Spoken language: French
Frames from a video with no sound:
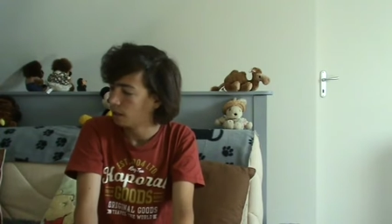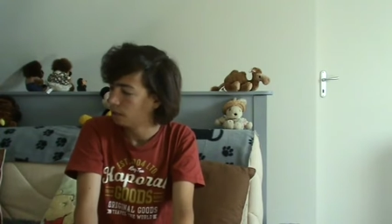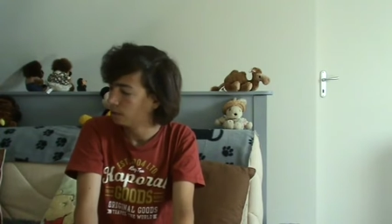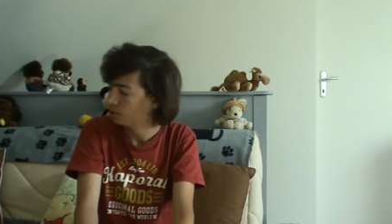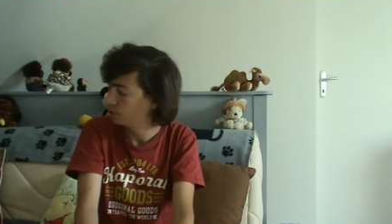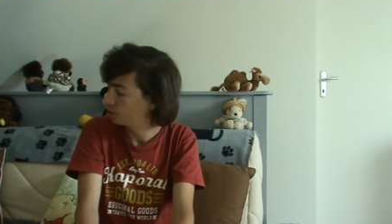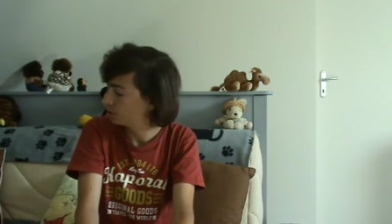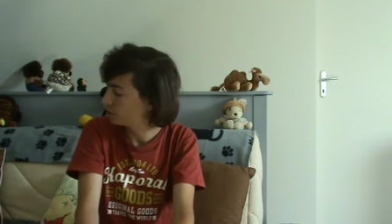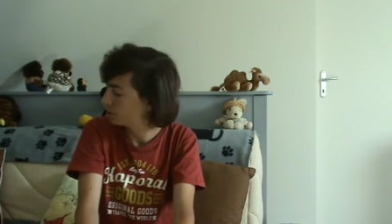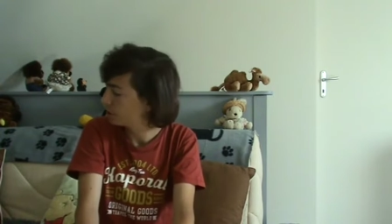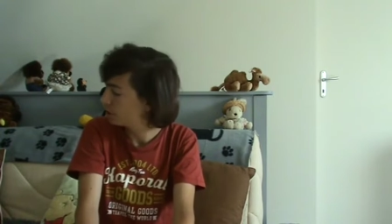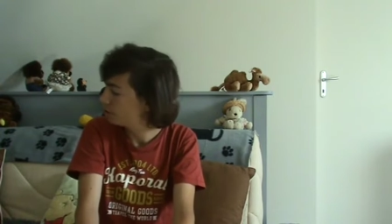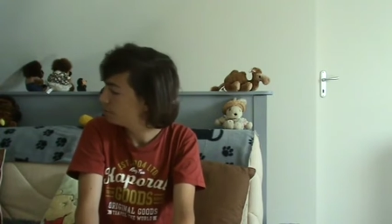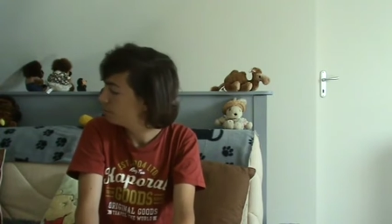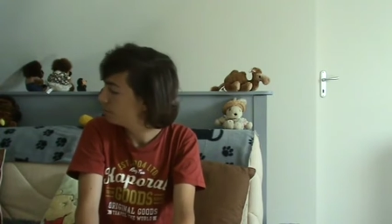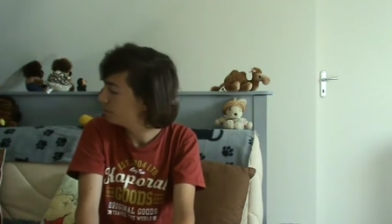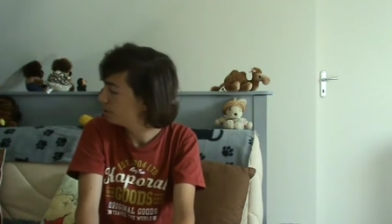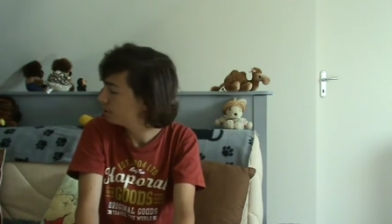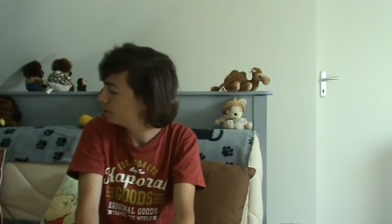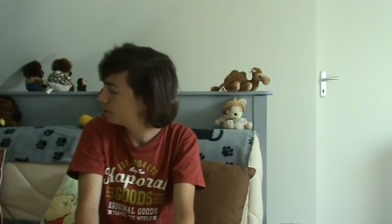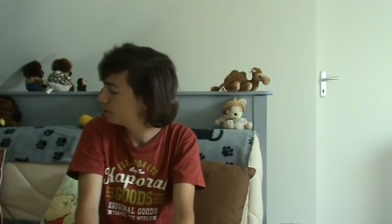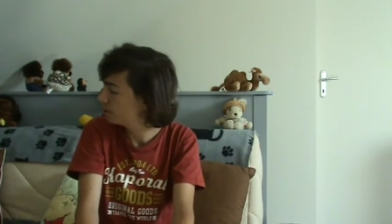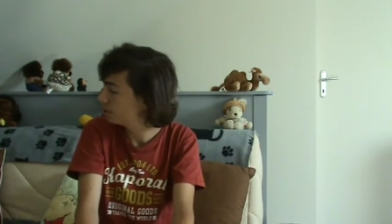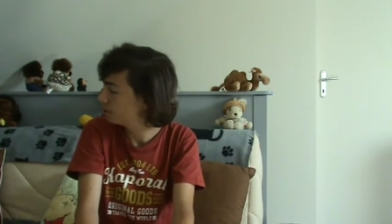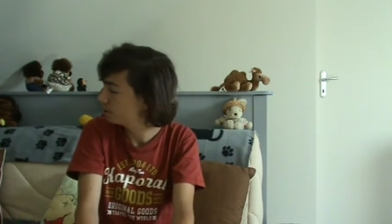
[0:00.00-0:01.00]
Notre
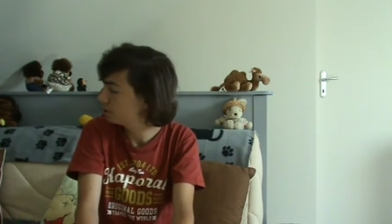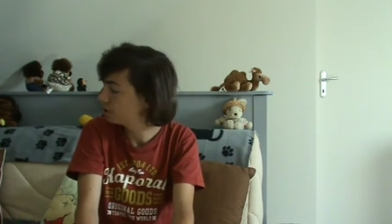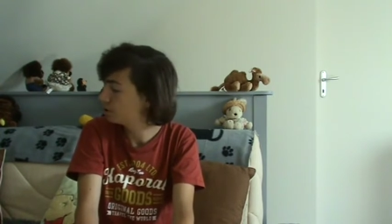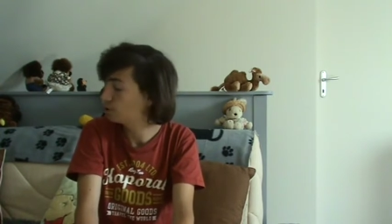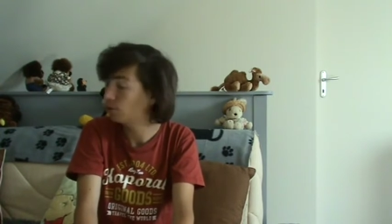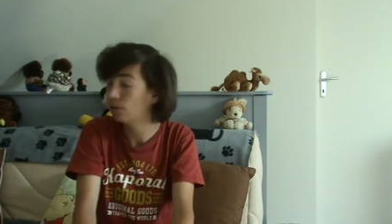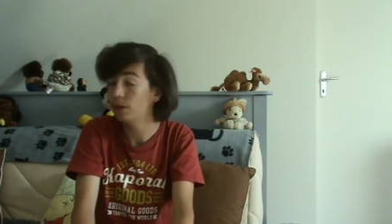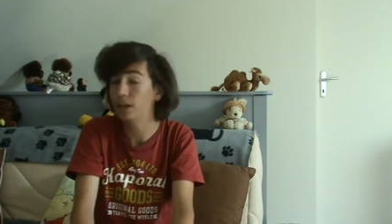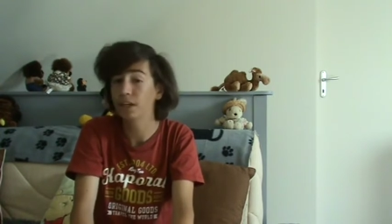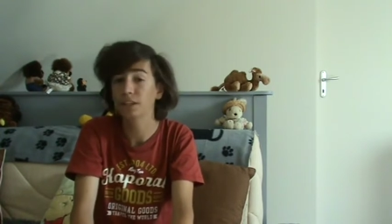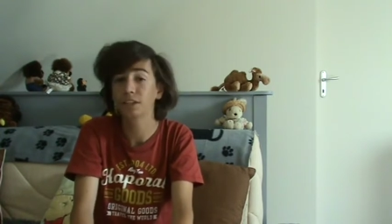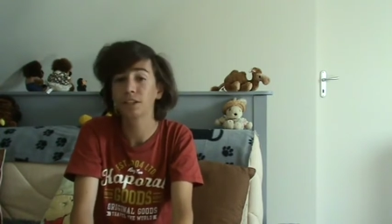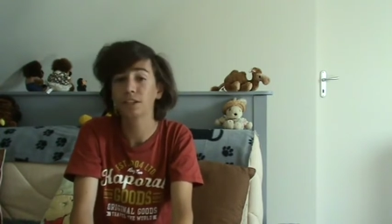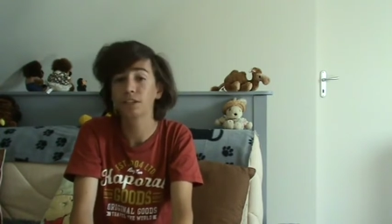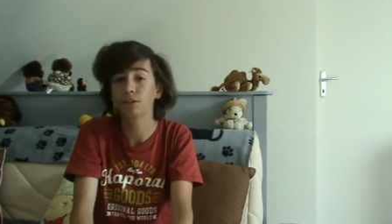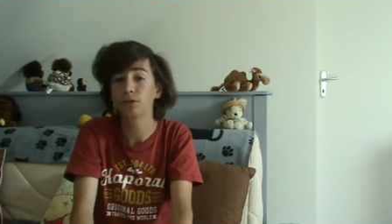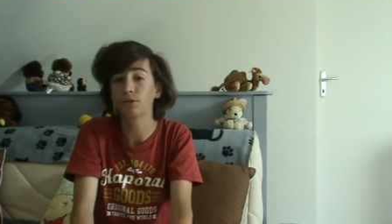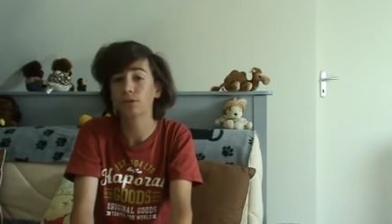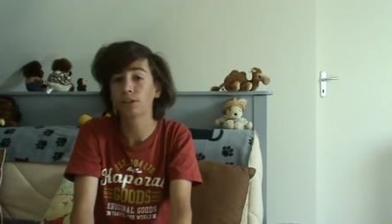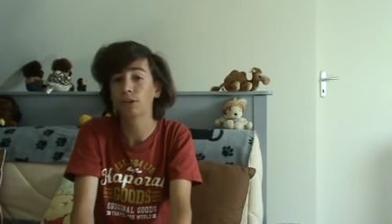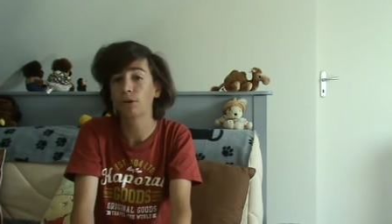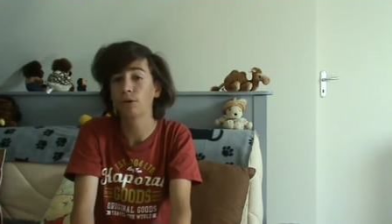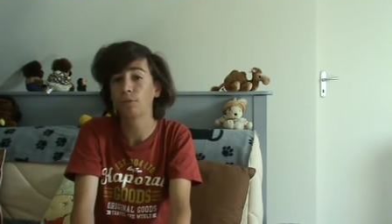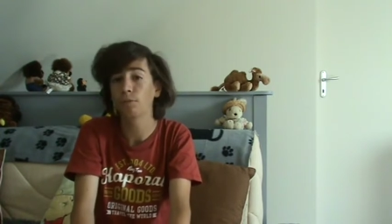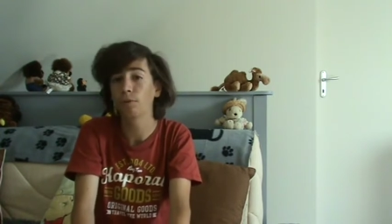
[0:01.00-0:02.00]
ami Nicolas Aidé qui
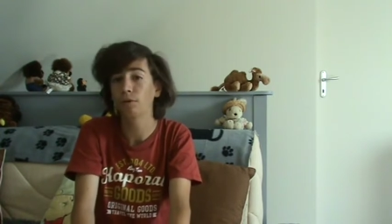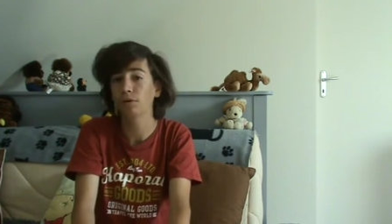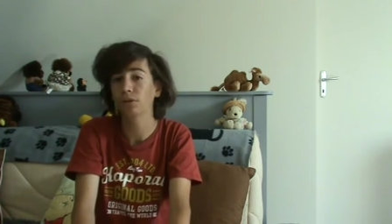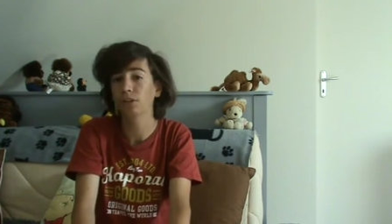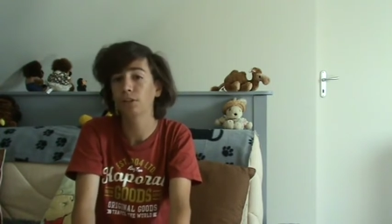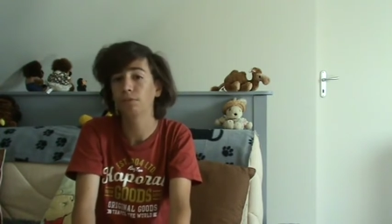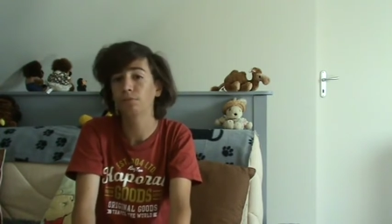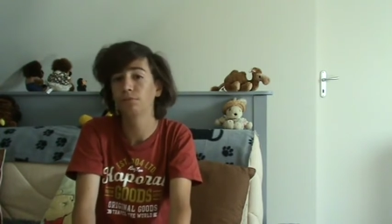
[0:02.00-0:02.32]
en a remporté.